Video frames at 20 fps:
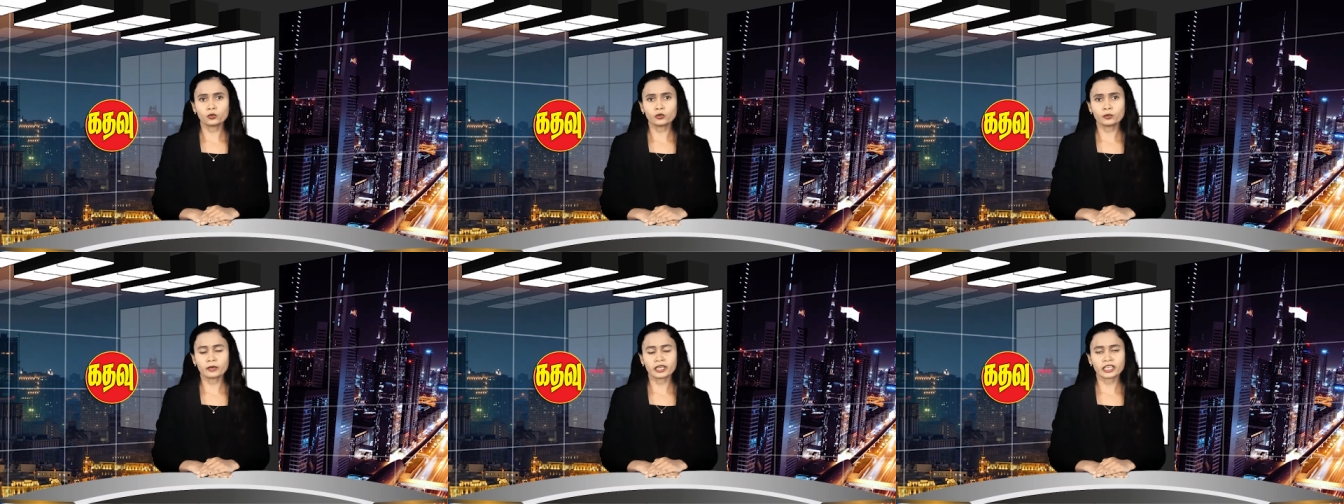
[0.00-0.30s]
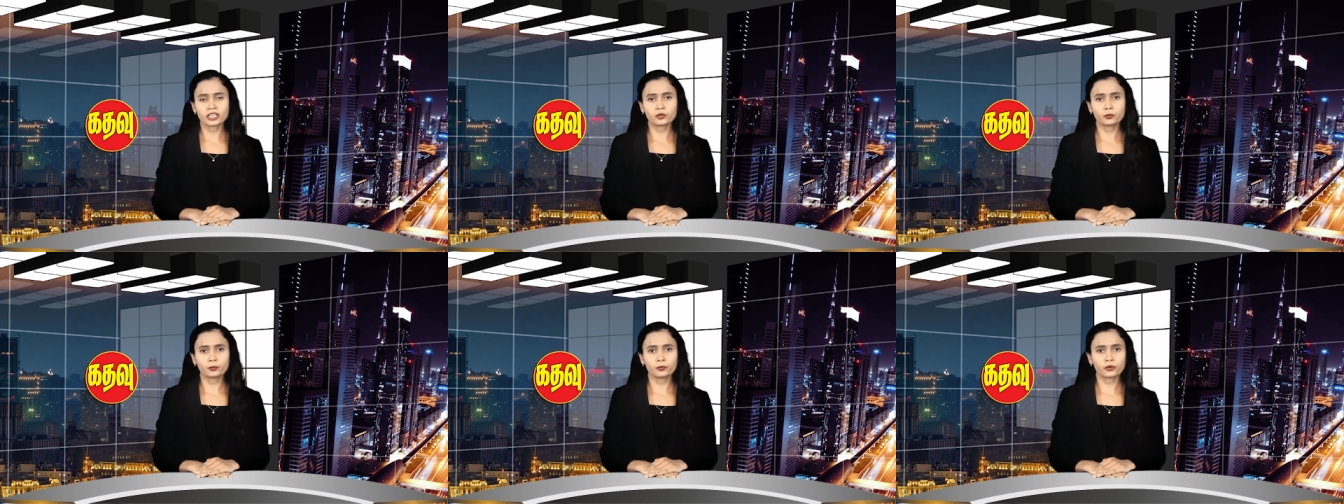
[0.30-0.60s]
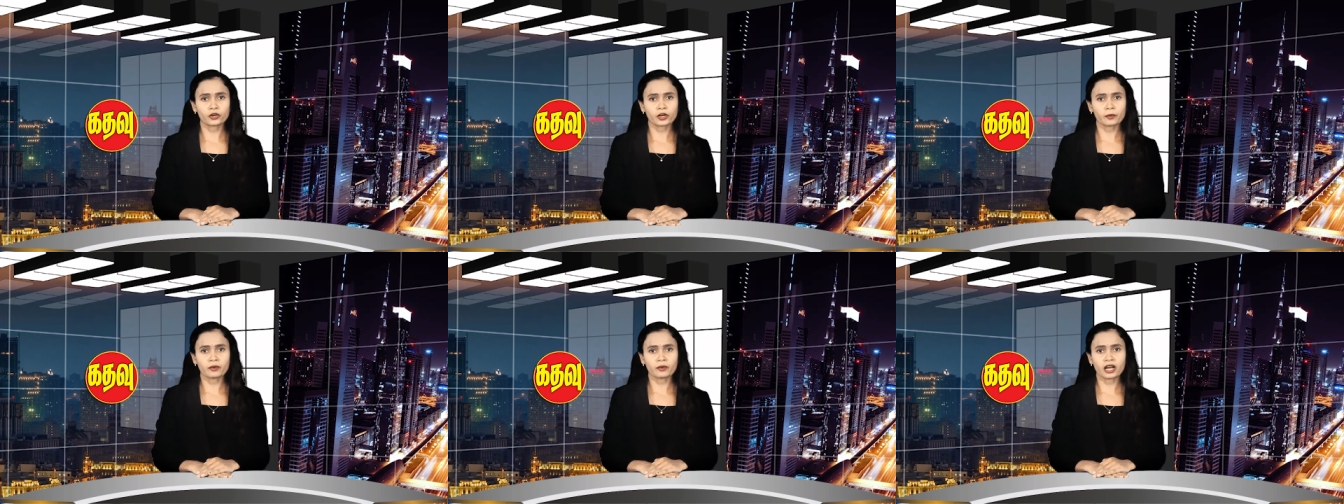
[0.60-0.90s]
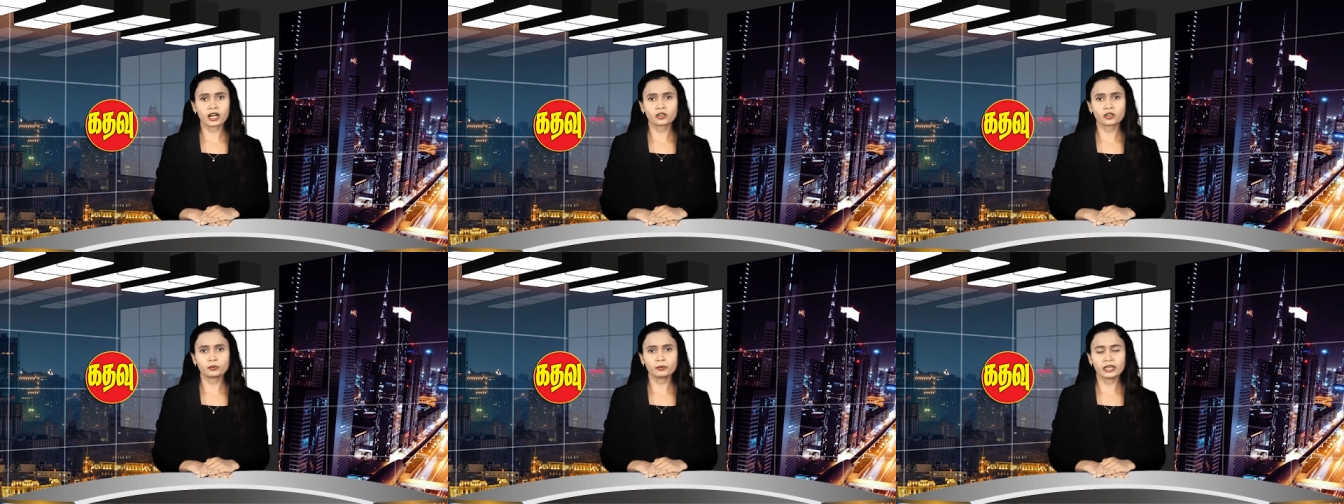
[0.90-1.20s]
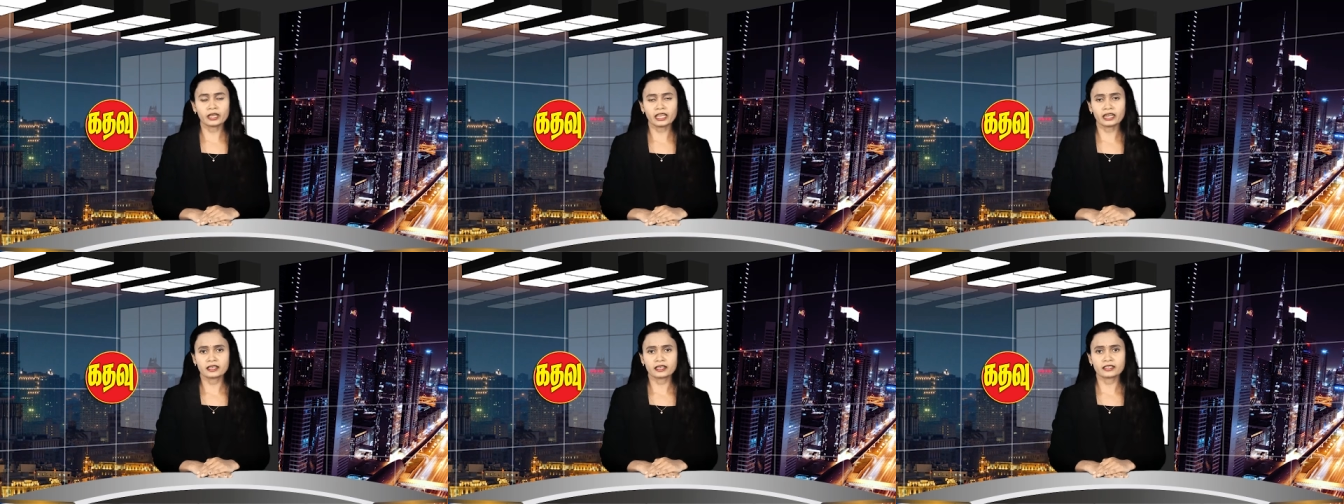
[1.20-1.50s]
உண்மைக்கு புறம்பாகும்
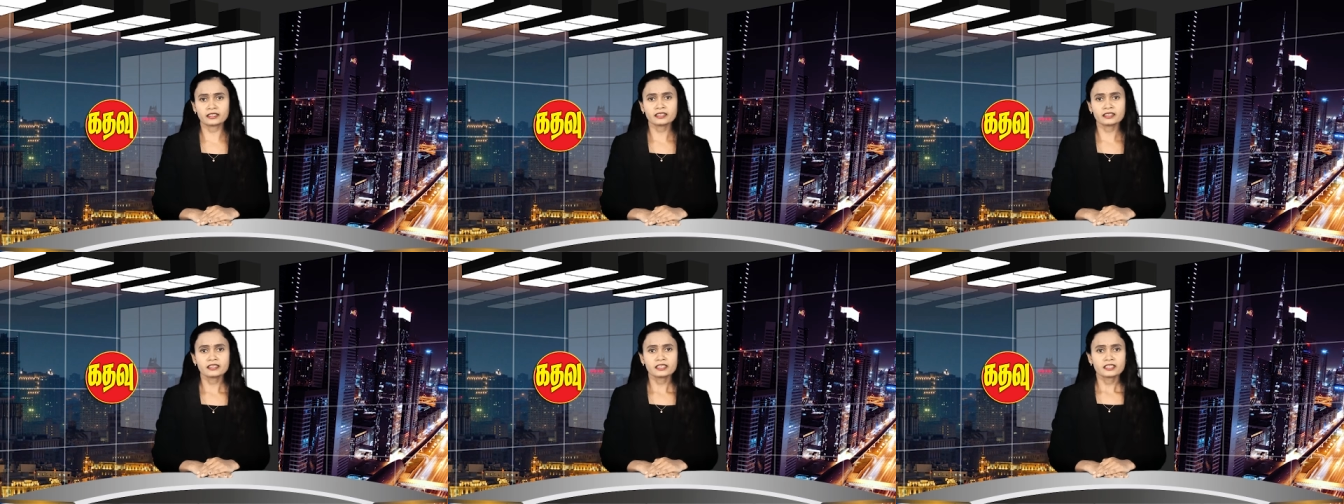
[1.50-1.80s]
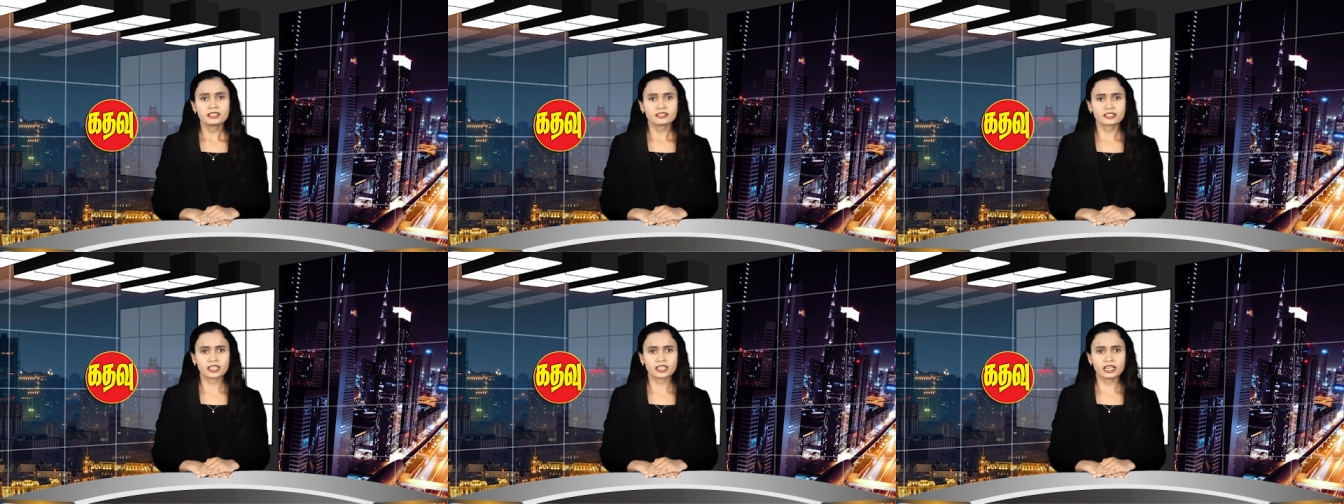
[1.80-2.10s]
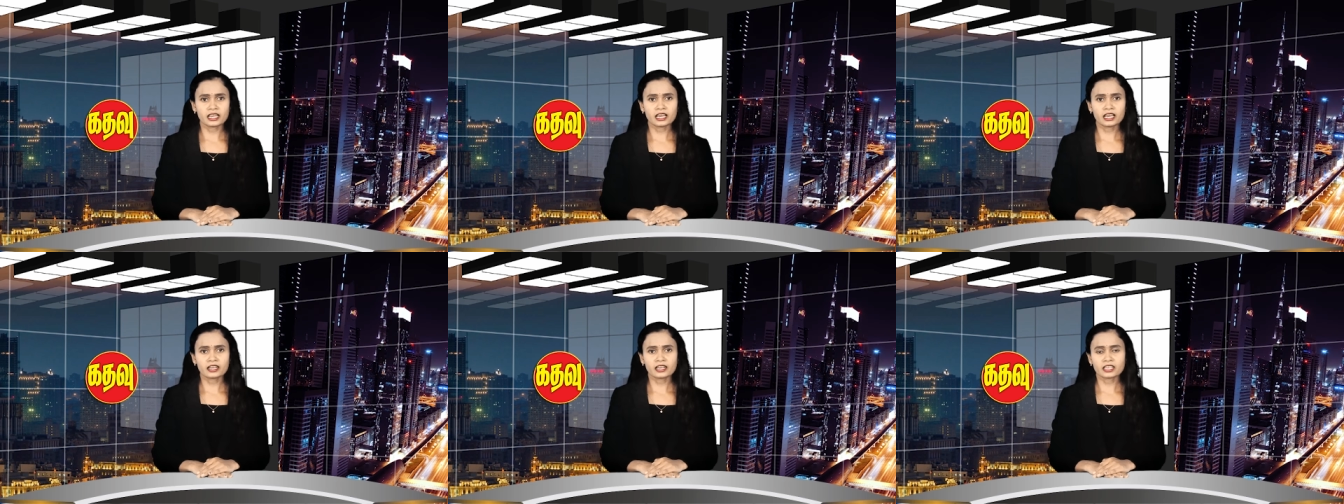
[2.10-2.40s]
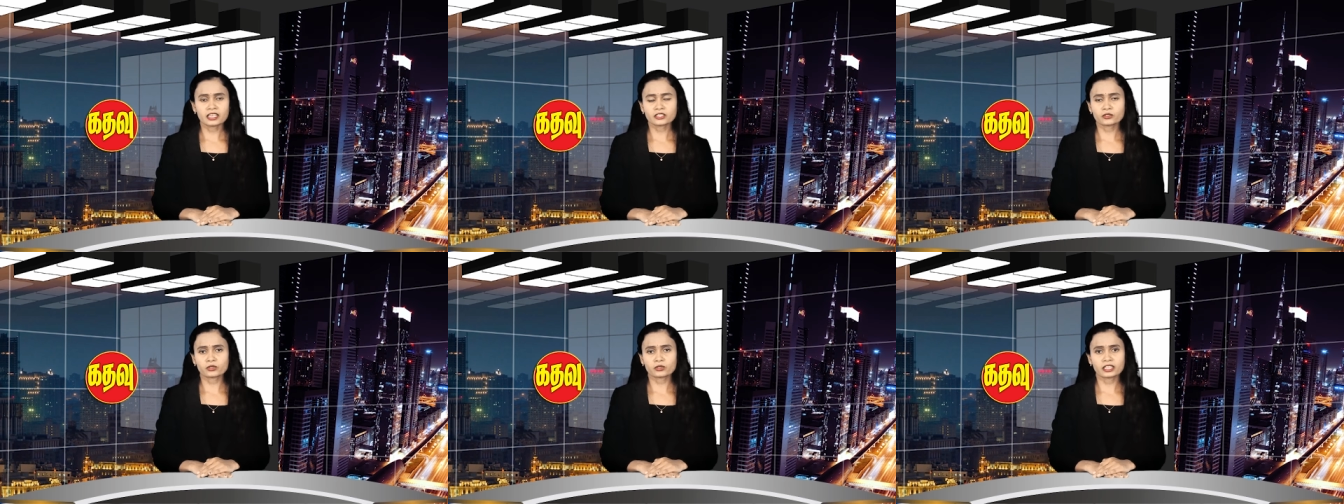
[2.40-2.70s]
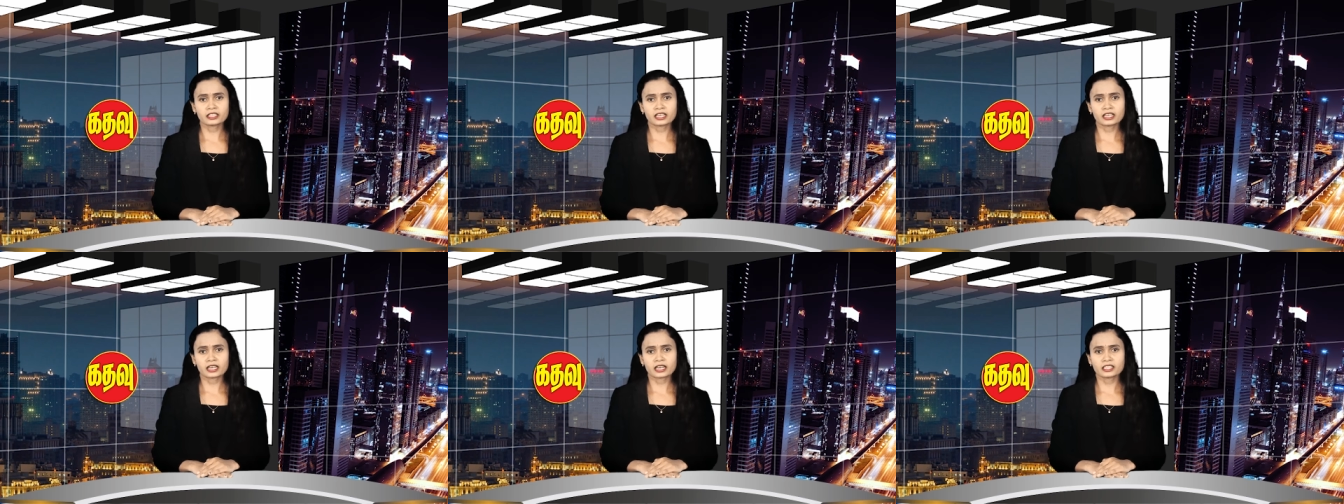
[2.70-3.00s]
என ஸ்ரீலங்கா
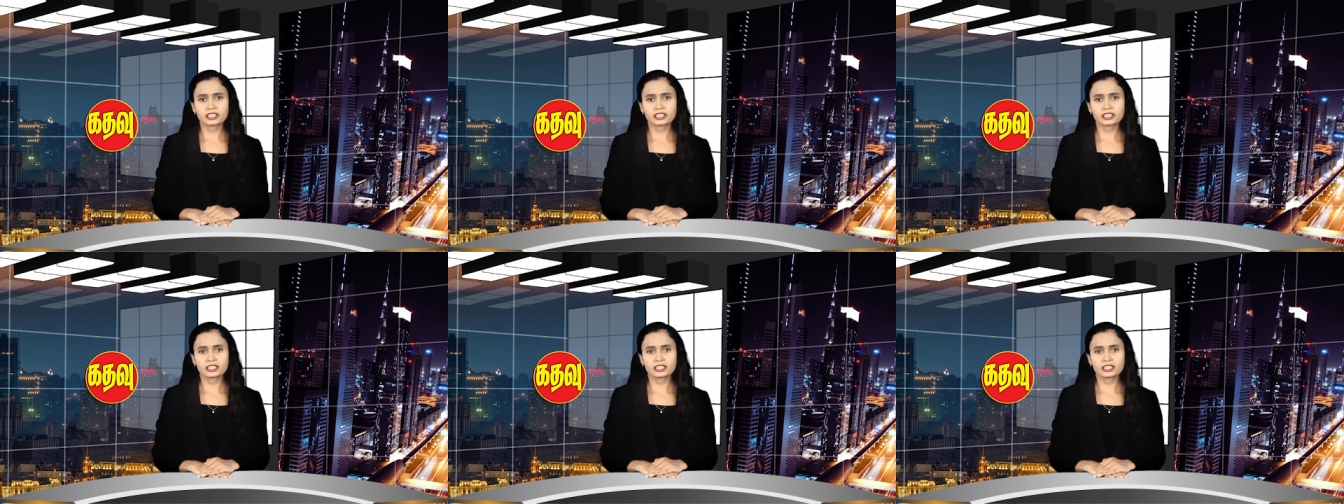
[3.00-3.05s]
சுதந்திர